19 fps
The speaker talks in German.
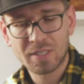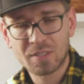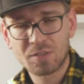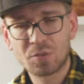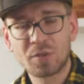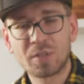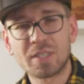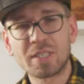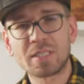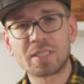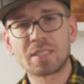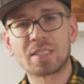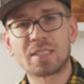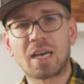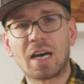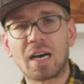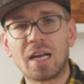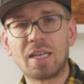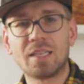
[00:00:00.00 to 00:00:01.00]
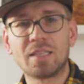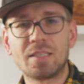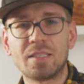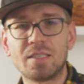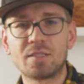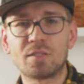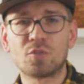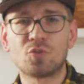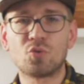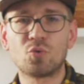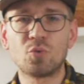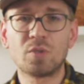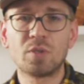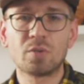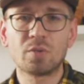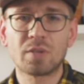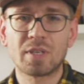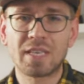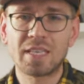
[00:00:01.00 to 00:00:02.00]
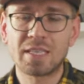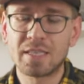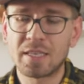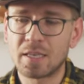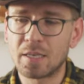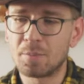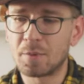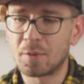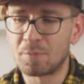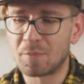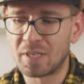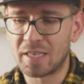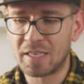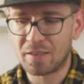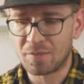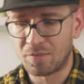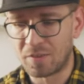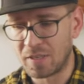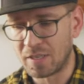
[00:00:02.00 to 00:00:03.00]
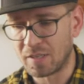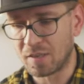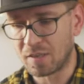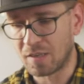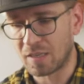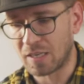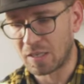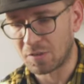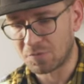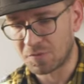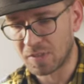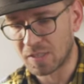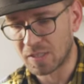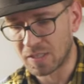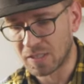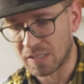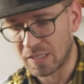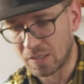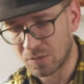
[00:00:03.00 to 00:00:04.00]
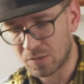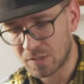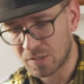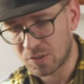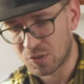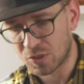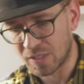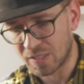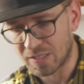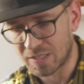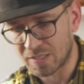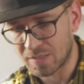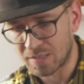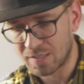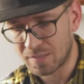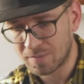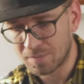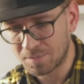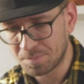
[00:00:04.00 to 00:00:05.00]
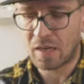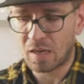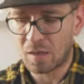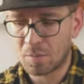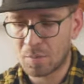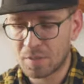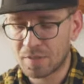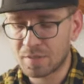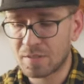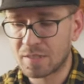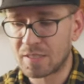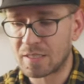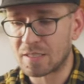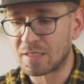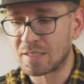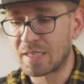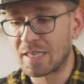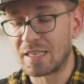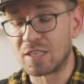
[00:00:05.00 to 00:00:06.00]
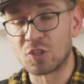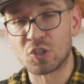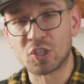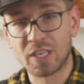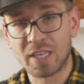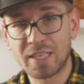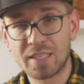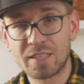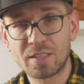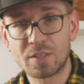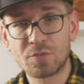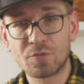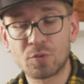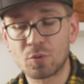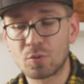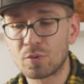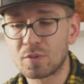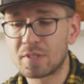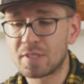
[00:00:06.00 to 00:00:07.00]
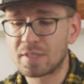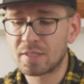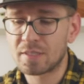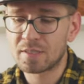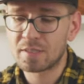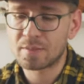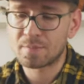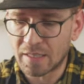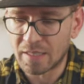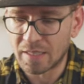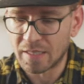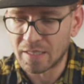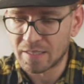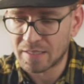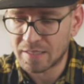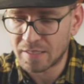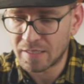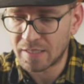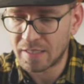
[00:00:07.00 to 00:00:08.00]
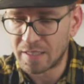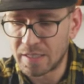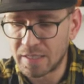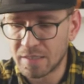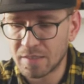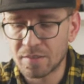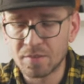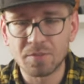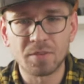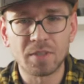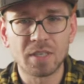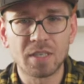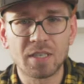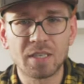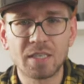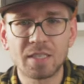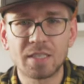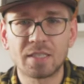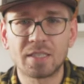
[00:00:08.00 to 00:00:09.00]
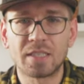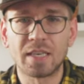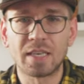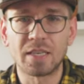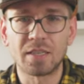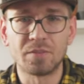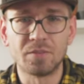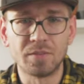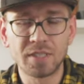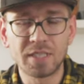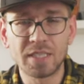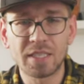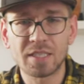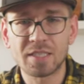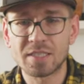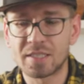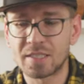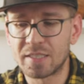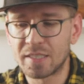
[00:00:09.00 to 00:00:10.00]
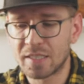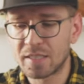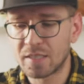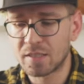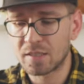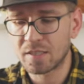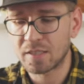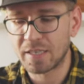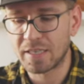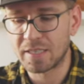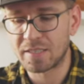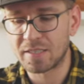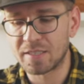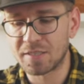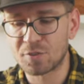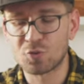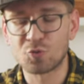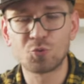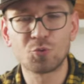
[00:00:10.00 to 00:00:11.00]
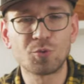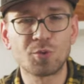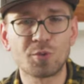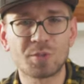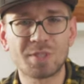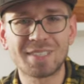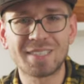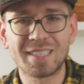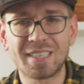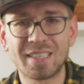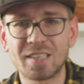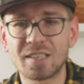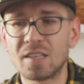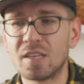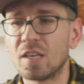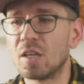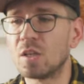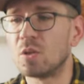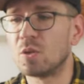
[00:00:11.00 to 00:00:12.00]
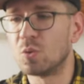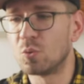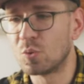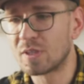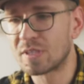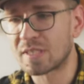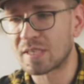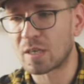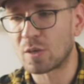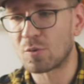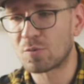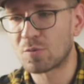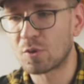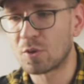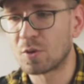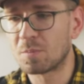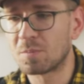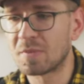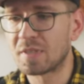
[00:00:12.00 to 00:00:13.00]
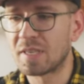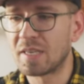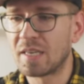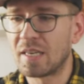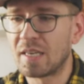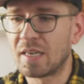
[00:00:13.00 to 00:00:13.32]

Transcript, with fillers: natürlich, dass alle diese Studio-Rechner immer mit Nvidia-Grafikkarten ausgestattet sind, aber das Entscheidende für uns ist, dass hier wirklich der Nvidia-Sticker, RTX Studio-Sticker, nur draufkommt,